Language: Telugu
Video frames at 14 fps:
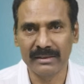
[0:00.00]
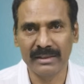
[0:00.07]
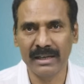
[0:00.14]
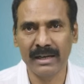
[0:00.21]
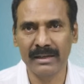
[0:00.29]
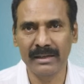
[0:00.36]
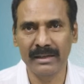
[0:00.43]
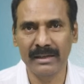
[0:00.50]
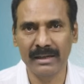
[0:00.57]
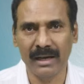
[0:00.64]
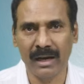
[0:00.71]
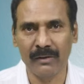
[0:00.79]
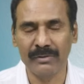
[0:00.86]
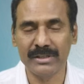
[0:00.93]
అంతేగాని
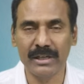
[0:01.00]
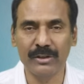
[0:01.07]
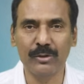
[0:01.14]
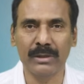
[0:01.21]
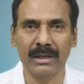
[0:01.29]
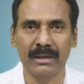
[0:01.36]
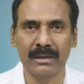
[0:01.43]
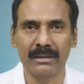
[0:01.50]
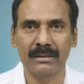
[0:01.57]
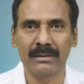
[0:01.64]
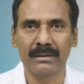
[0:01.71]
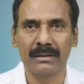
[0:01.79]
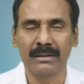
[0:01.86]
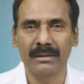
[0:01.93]
ఆఫీస్ ఎదుట
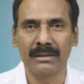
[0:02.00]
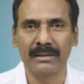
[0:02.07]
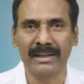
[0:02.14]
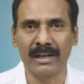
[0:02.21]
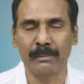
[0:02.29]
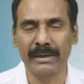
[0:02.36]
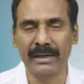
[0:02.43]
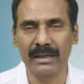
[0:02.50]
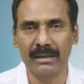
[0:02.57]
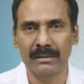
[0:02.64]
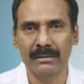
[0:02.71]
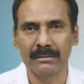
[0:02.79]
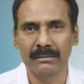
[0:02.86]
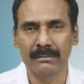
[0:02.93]
నిలబడి
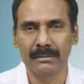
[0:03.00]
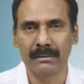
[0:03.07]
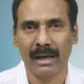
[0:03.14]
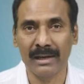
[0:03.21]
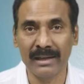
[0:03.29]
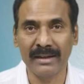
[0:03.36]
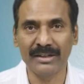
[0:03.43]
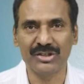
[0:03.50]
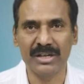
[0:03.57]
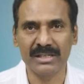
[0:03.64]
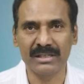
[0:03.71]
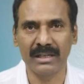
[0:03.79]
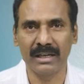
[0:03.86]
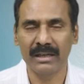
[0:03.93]
అల్లరి
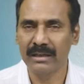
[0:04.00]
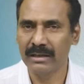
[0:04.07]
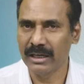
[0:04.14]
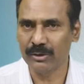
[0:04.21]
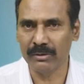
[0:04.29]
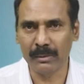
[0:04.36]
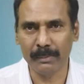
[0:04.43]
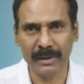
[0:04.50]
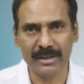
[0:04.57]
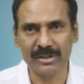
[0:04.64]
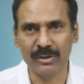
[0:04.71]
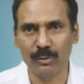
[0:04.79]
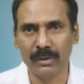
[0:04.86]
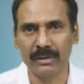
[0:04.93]
చేస్తే ఎటువంటి
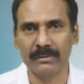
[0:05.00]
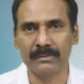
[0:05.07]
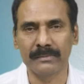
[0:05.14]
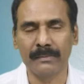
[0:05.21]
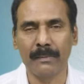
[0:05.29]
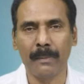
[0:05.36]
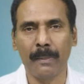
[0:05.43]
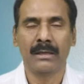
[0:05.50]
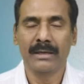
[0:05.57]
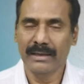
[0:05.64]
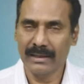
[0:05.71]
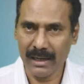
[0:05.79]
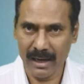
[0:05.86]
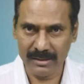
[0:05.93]
ప్రయోజనం ఉండదు
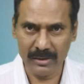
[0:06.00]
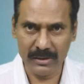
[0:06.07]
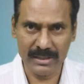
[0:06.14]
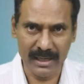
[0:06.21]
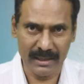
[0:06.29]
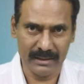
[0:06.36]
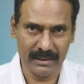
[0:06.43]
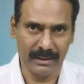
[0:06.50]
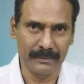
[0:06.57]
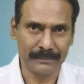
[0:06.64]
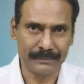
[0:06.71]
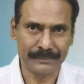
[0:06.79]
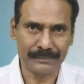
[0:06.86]
ఇక అసలు సంగతి